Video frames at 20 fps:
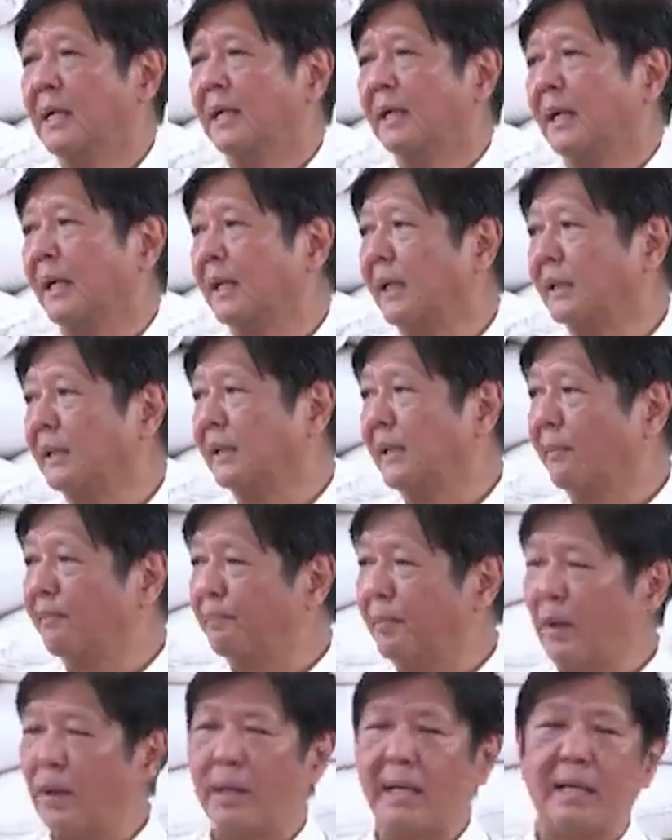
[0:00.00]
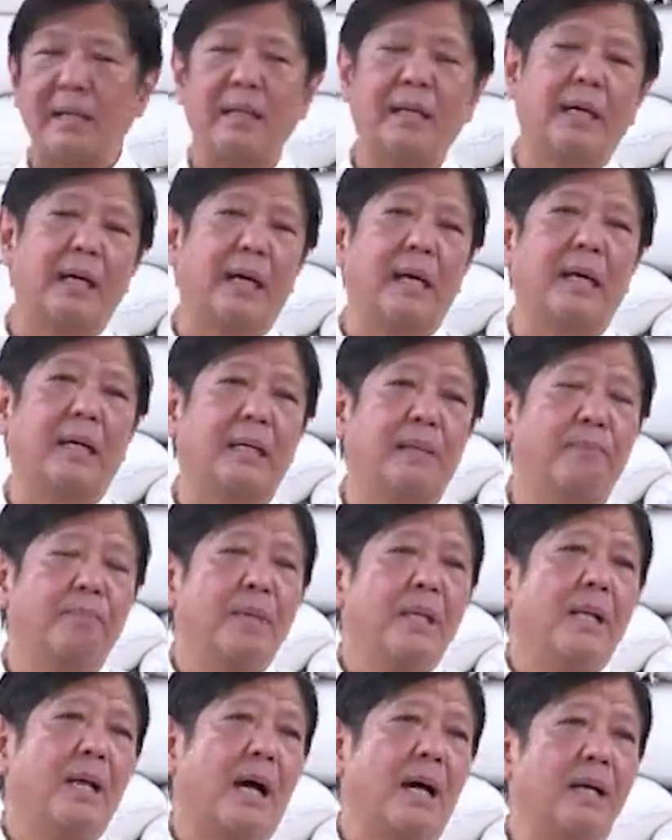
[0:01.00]
Kaya yan po ang, uh,
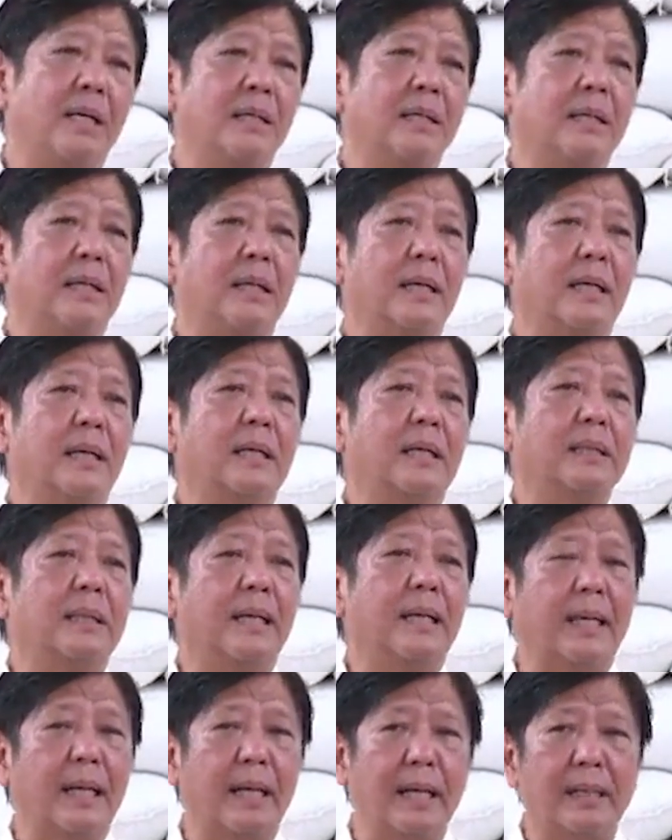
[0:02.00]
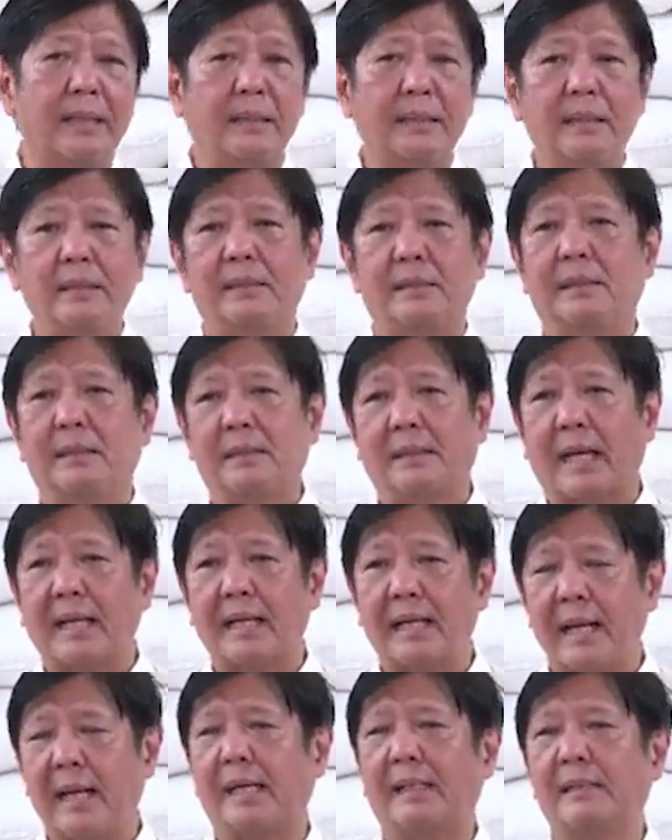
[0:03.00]
ang uh, naging
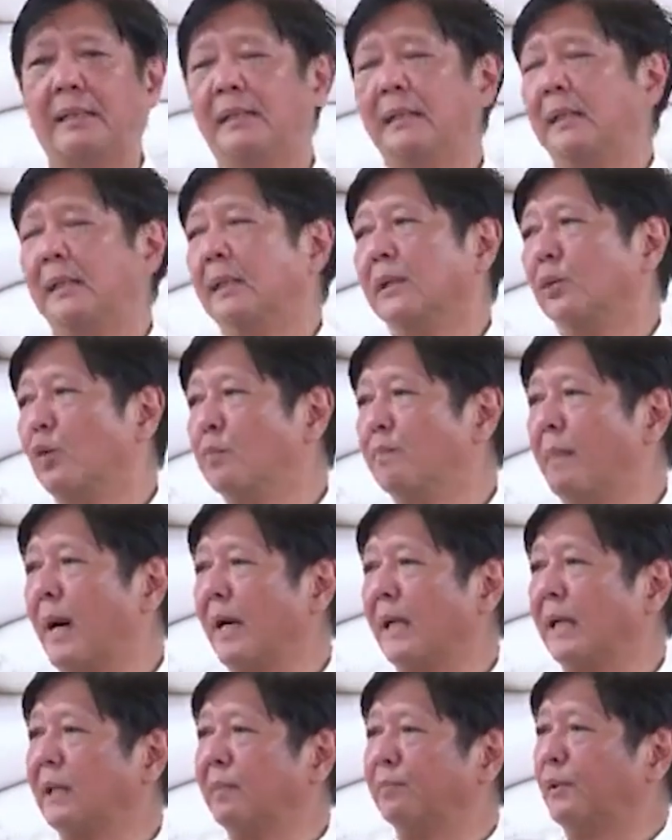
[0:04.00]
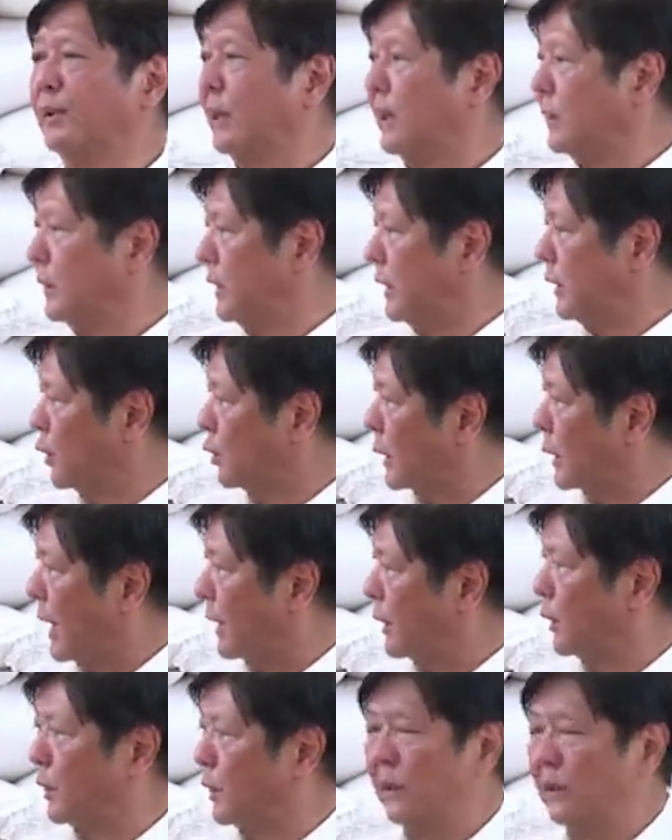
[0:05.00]
dahilan kung bakit po nandito
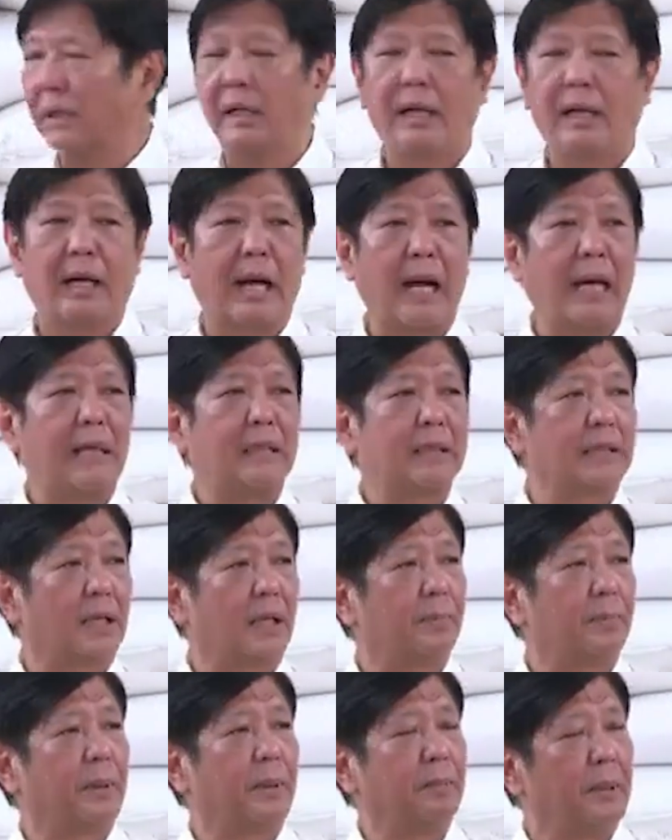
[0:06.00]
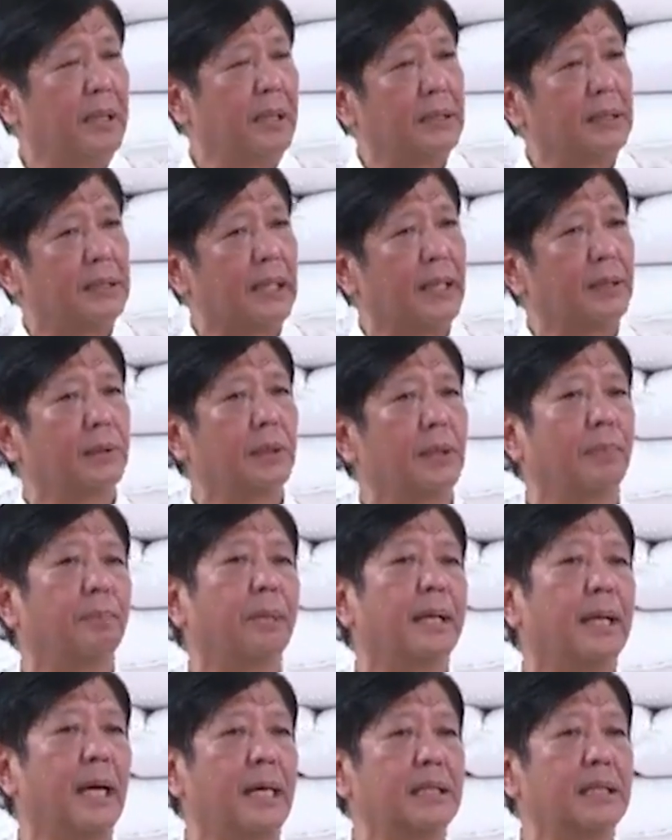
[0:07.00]
tayo at nagbibigay tayo ng
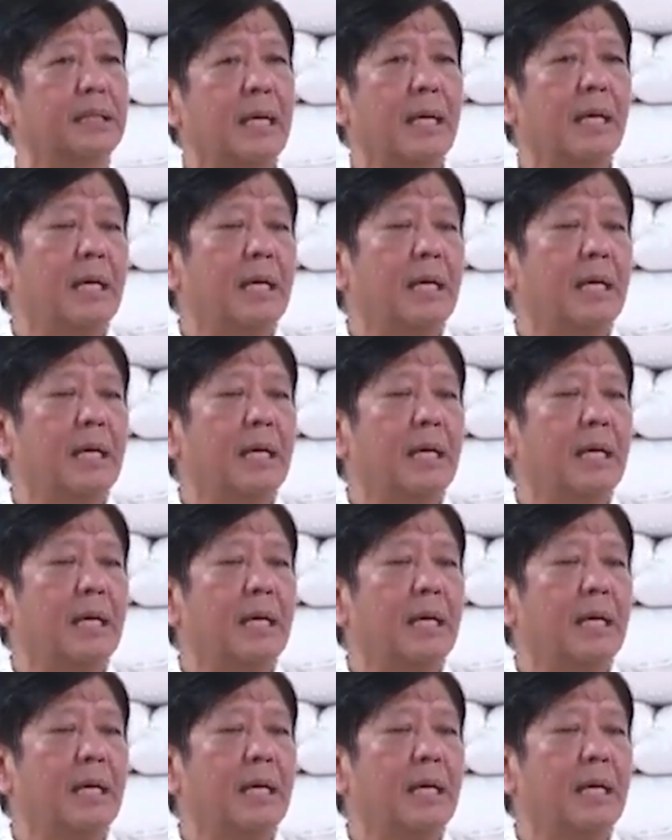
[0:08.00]
bigas